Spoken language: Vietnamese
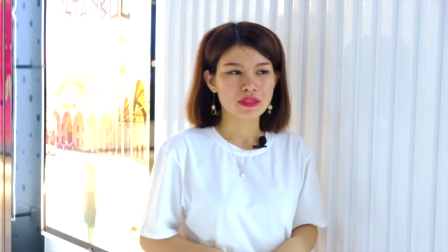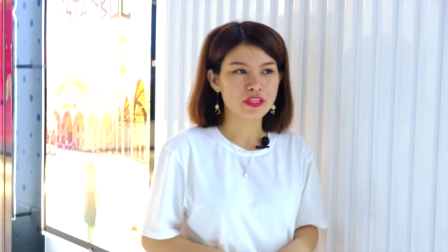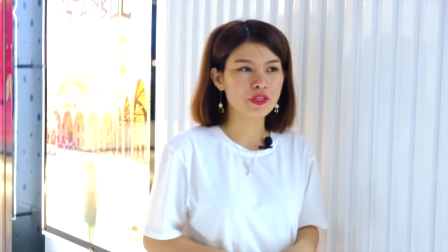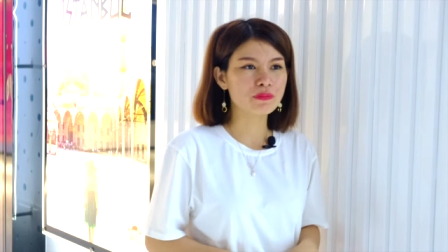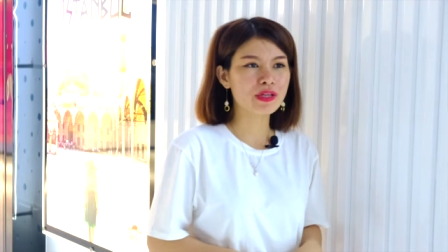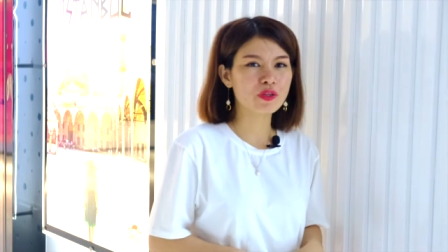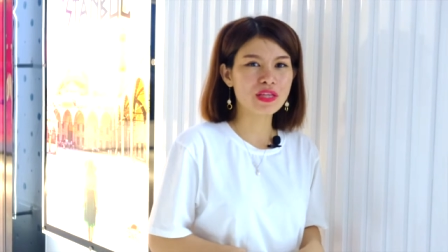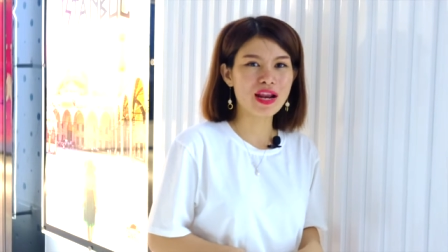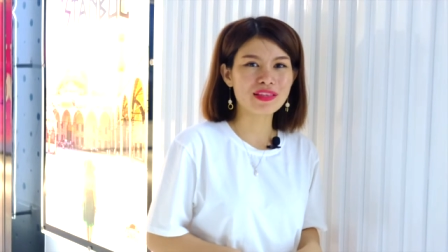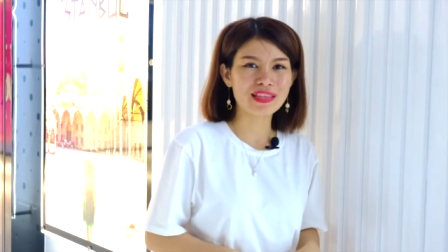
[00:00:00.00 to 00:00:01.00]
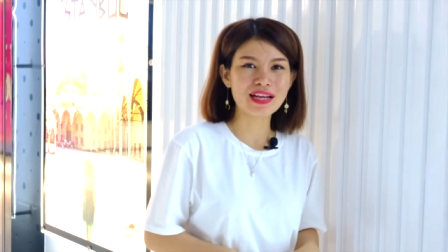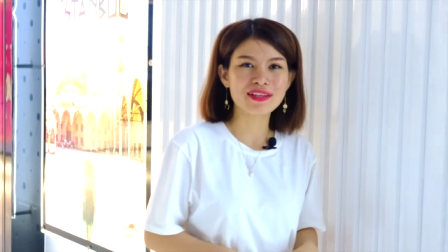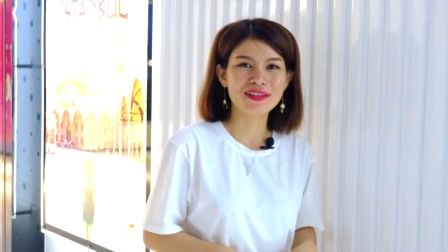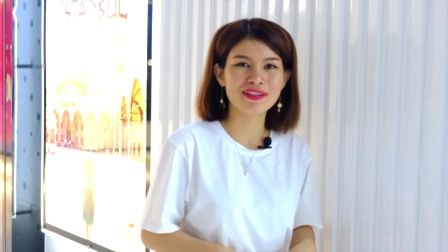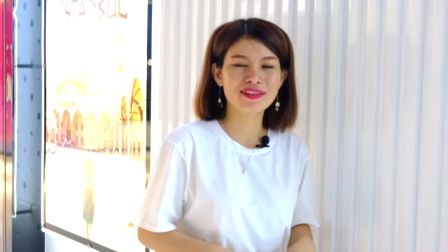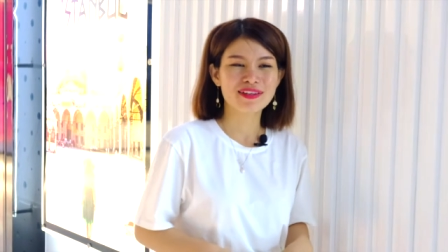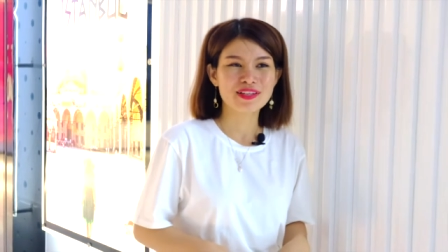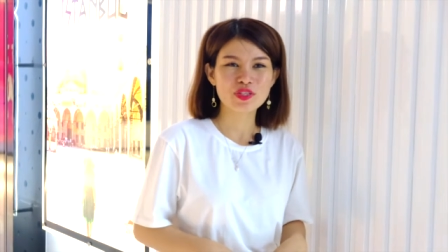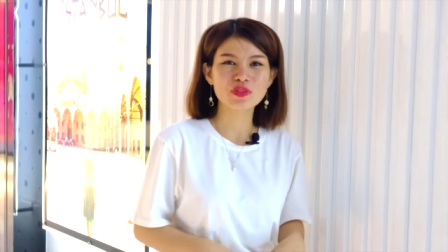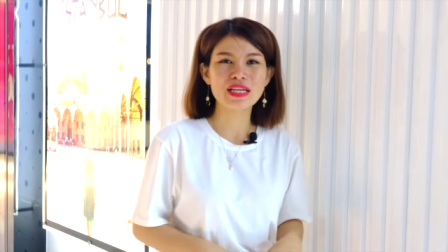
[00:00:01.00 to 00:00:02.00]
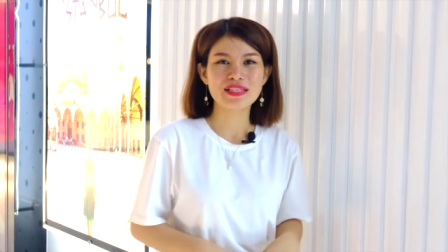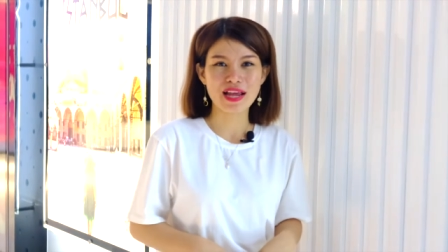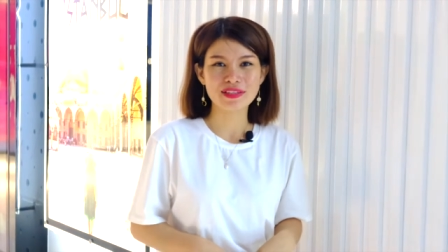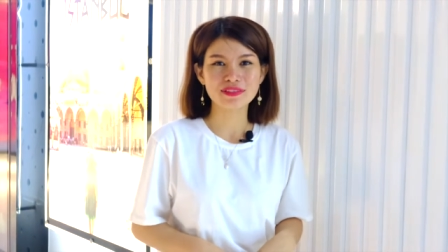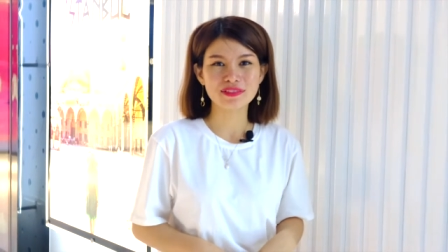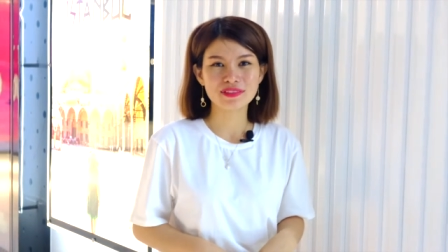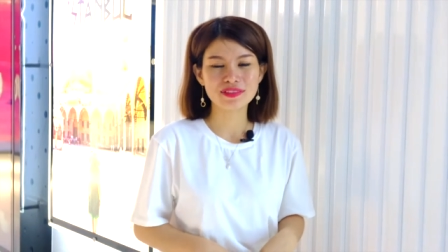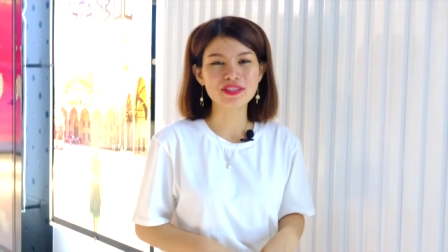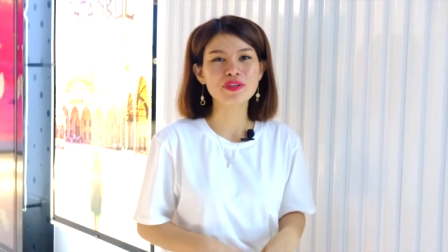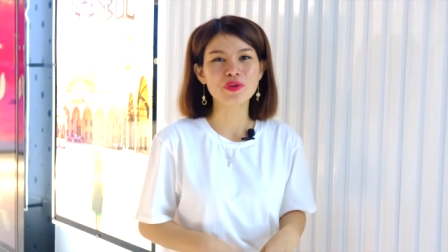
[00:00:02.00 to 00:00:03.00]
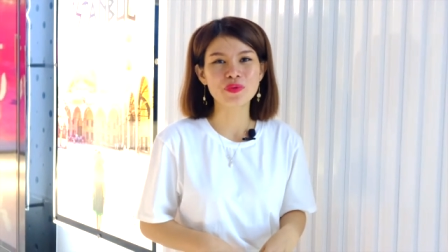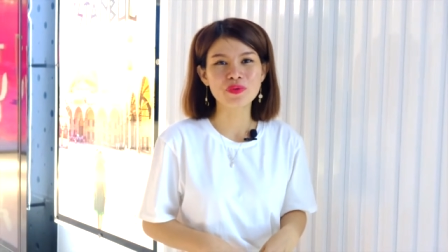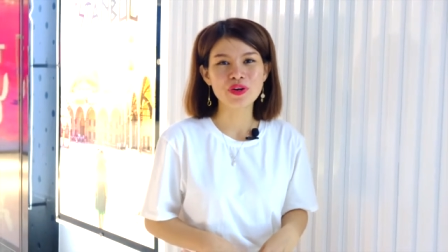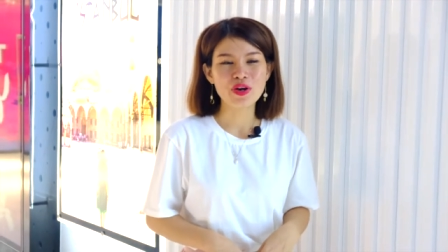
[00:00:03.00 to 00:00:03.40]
Thì chúng ta có thể là tăng số tài sản sở hữu,